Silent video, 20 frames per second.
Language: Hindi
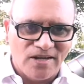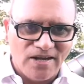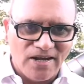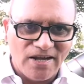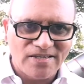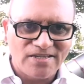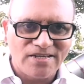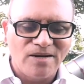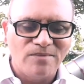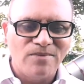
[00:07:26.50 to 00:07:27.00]

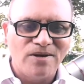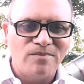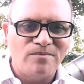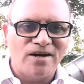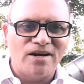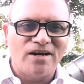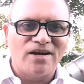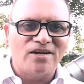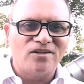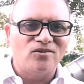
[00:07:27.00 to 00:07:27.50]
गैस के बिल
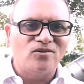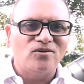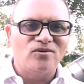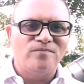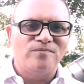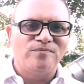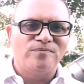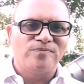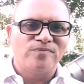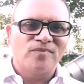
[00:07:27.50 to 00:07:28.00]
बढ़ा दो
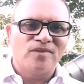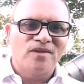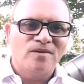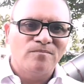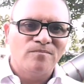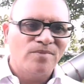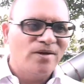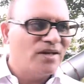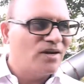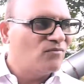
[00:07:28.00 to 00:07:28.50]

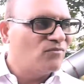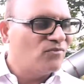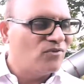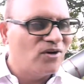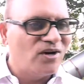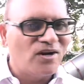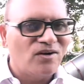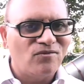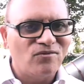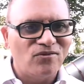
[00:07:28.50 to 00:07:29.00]
फिर
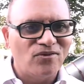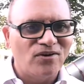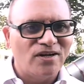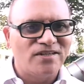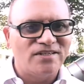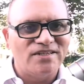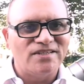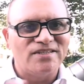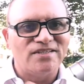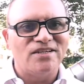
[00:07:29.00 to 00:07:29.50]
फला फुला
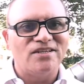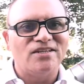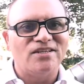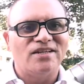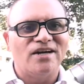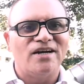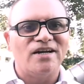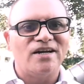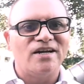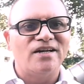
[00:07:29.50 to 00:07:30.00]
चीज़ें
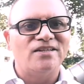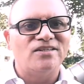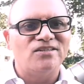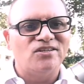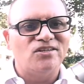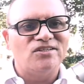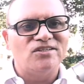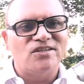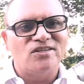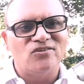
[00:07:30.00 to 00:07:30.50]
इदारे
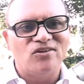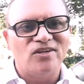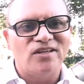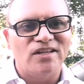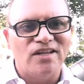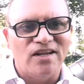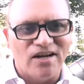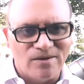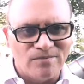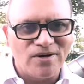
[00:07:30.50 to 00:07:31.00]
चीज़ें जो है
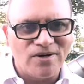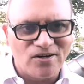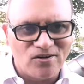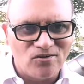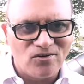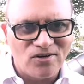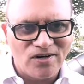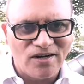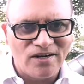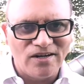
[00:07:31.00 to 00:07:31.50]
नीलाम कर
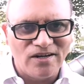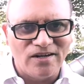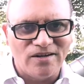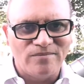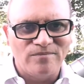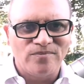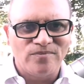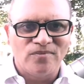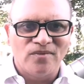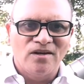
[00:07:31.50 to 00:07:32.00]
दो उठा के
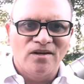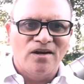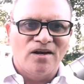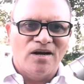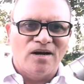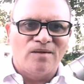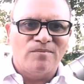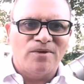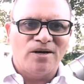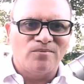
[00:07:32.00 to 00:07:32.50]

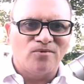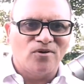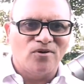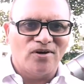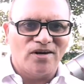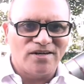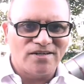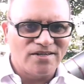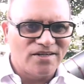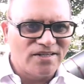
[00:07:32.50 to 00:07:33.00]
हम आपको
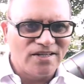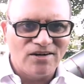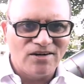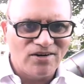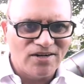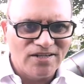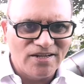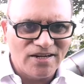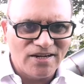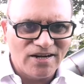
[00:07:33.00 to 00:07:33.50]
कर्ज़ा
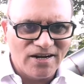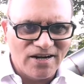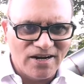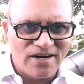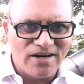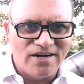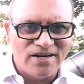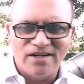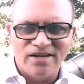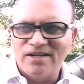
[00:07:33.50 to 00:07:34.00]
दिलवा देंगे
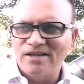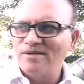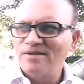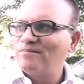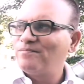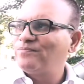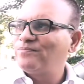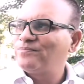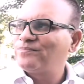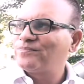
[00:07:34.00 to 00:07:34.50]
गारंटी
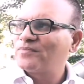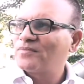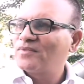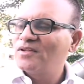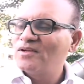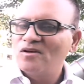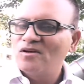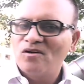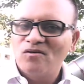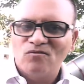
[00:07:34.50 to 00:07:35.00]

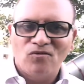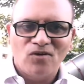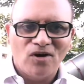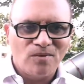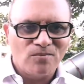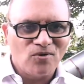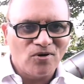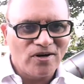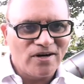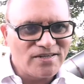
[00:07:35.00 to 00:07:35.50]
वो
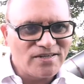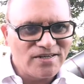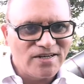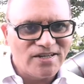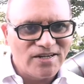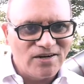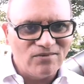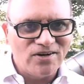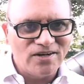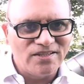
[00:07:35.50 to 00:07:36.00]
आपको कर्ज़ा
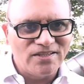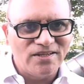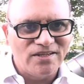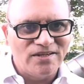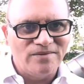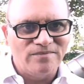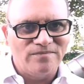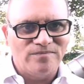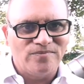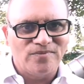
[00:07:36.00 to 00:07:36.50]
दिलवाते
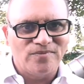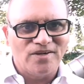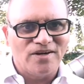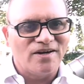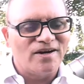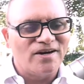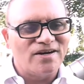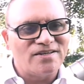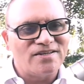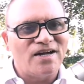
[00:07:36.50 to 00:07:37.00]
हैं
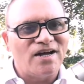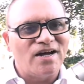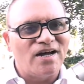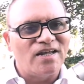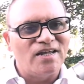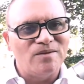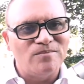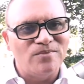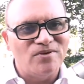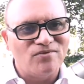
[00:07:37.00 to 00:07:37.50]
कर्ज़ा
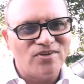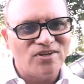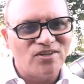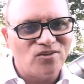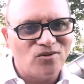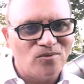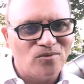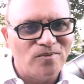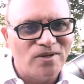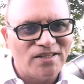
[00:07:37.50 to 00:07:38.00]
आईएमएफ के
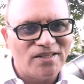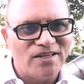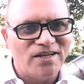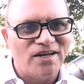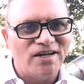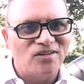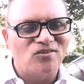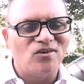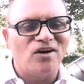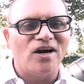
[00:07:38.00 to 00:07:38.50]
थ्रू मिलता
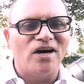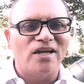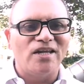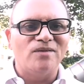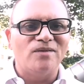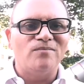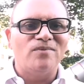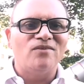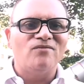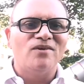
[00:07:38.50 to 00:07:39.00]
है तो
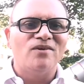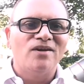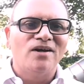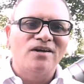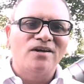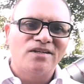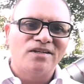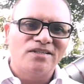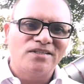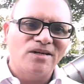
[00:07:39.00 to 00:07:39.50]
आईएमएफ
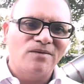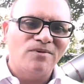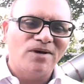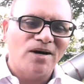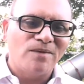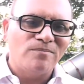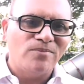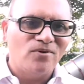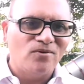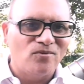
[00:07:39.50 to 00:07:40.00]
जब
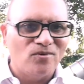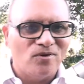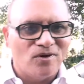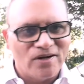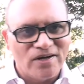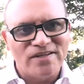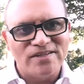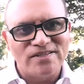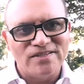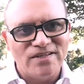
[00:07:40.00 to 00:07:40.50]
आप
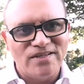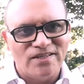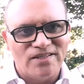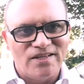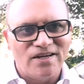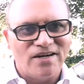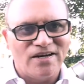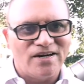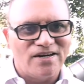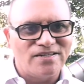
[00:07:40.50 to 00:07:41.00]
किस्त देते
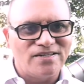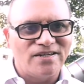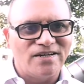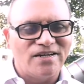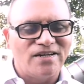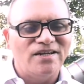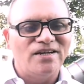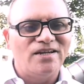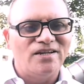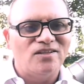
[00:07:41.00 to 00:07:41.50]
हैं कर्ज़े
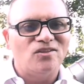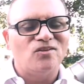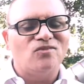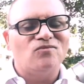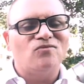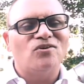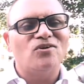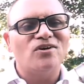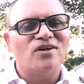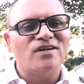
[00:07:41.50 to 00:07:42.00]
की तो
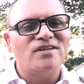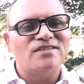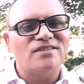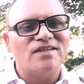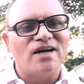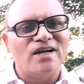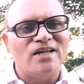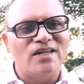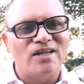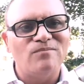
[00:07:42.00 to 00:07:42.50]
वो किस्त
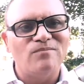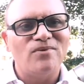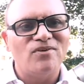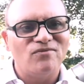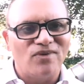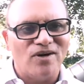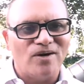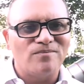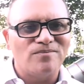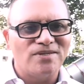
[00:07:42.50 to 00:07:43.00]

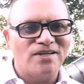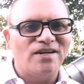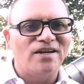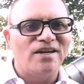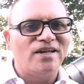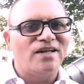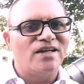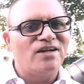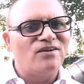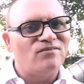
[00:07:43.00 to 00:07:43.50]
आईएमएफ आपसे
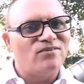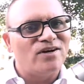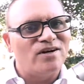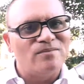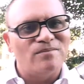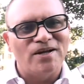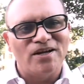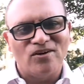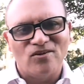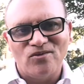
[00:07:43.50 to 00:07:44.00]
लेके
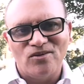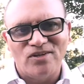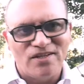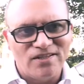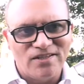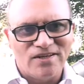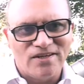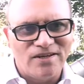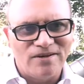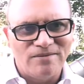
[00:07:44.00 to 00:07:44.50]
वर्ल्ड बैंक को
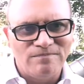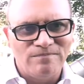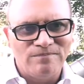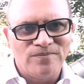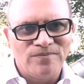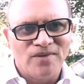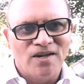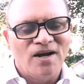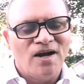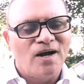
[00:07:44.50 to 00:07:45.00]
देता है
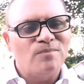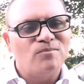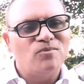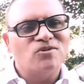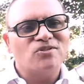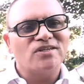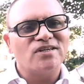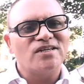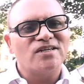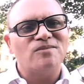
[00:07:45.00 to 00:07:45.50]
अब
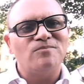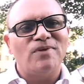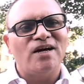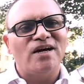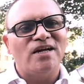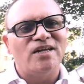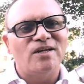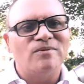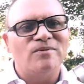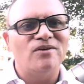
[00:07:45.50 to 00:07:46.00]
उस किस्त में
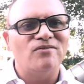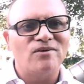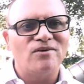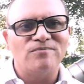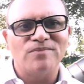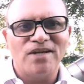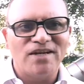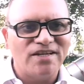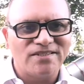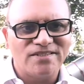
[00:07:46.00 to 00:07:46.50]
आईएमएफ
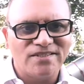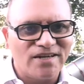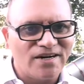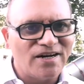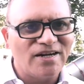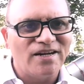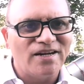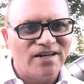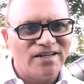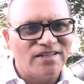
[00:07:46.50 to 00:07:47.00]
अपना हिस्सा
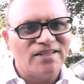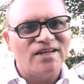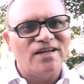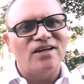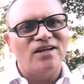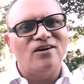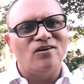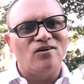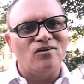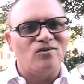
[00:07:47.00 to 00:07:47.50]
रख लेता
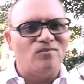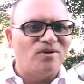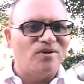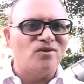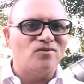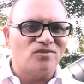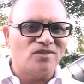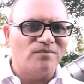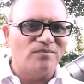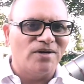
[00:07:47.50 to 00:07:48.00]
है और फिर
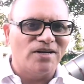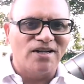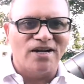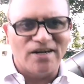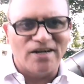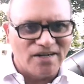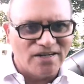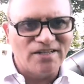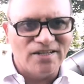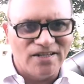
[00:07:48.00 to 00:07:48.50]
उसके बाद
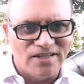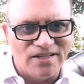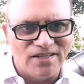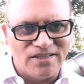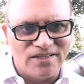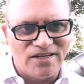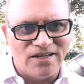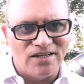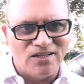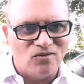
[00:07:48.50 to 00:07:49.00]
आगे दे
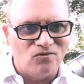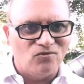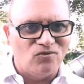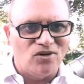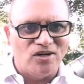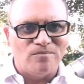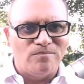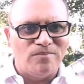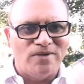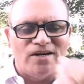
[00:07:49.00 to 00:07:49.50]
देता है तो वो
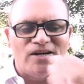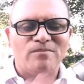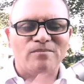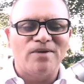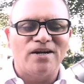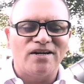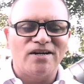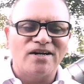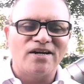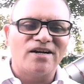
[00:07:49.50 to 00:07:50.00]
एक मिडिल
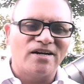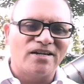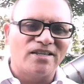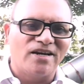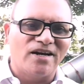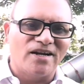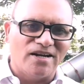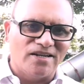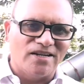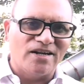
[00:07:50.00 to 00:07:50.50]
मैन का
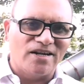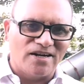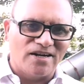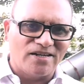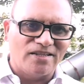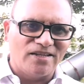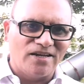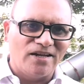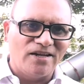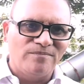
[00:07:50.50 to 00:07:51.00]
किरदार अदा
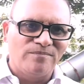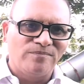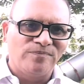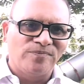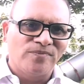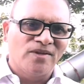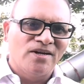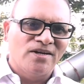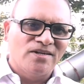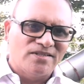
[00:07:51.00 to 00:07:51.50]
करता है
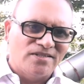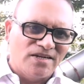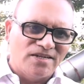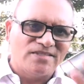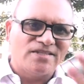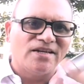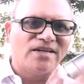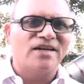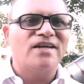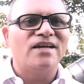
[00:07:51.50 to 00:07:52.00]

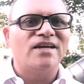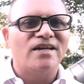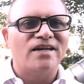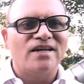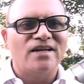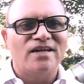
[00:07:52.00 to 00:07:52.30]
जैसे कि